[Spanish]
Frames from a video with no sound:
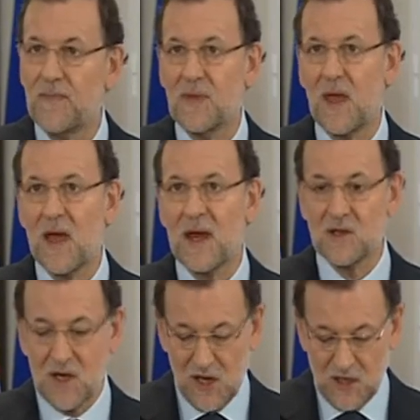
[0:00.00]
dejar
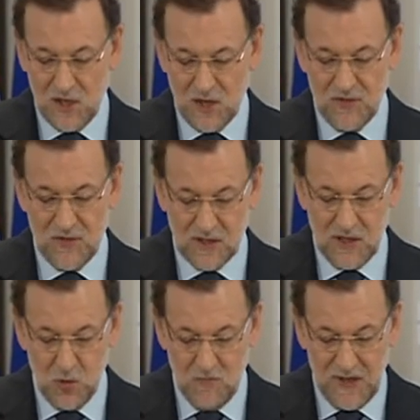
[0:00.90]
atrás las
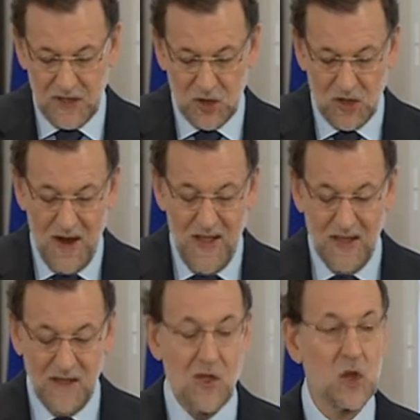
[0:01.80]
incertidumbres
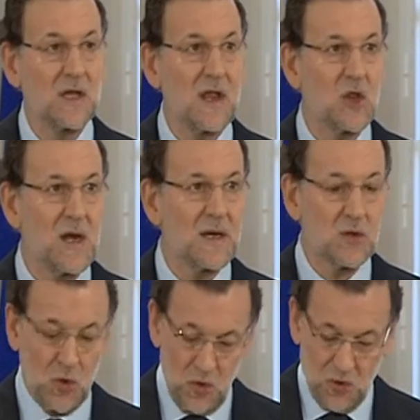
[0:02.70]
y desatascar
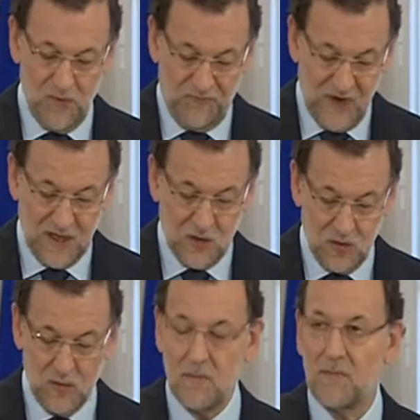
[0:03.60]
todo
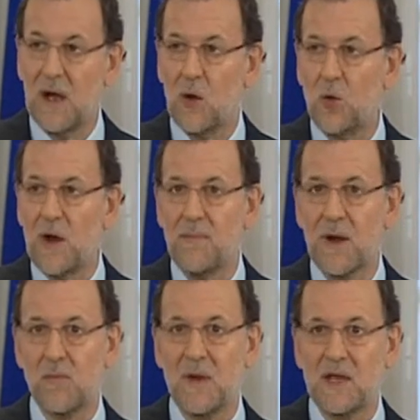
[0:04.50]
conflicto bajo una
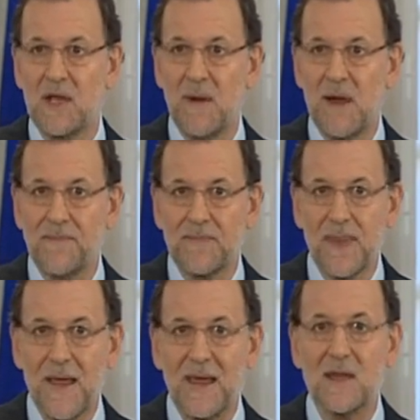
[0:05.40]
perspectiva
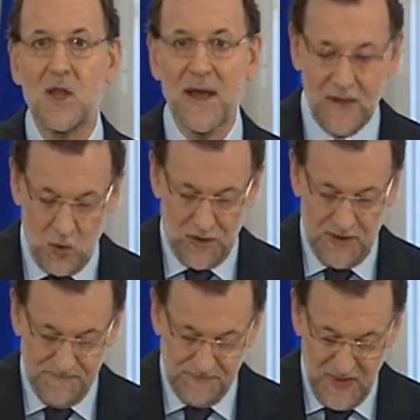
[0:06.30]
integradora.